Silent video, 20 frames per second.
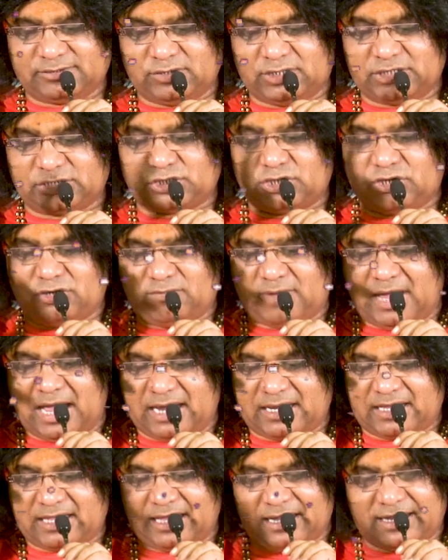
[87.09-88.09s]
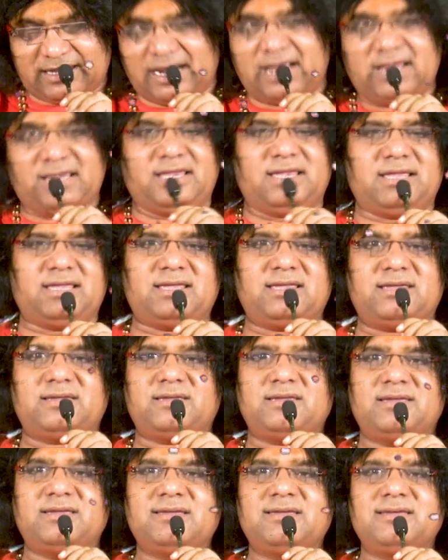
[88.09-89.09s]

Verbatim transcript: सुत सौभाग्य नहीं